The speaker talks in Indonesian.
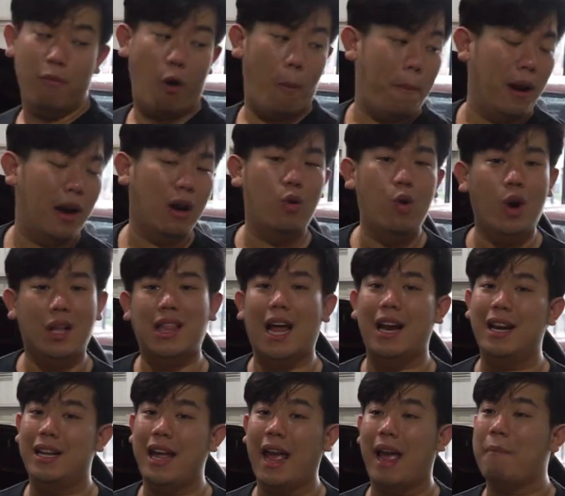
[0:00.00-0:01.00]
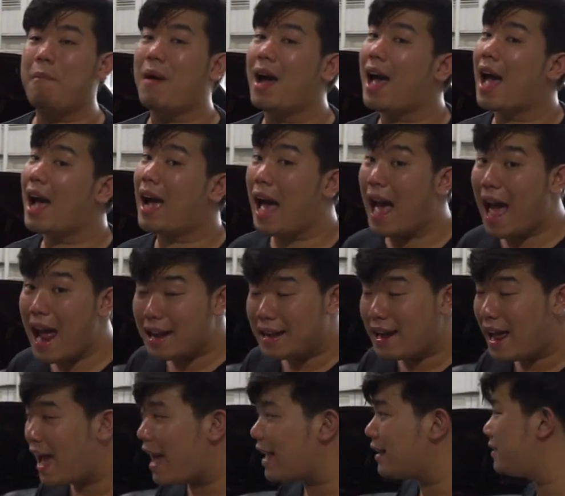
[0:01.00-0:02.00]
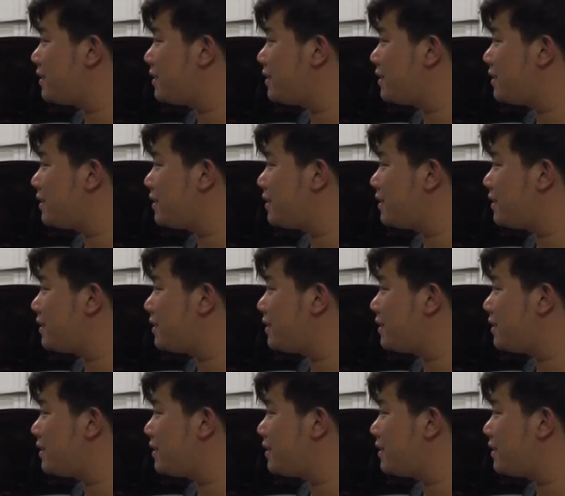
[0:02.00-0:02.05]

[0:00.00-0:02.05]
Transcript: mobil gue tadinya emang kagak ada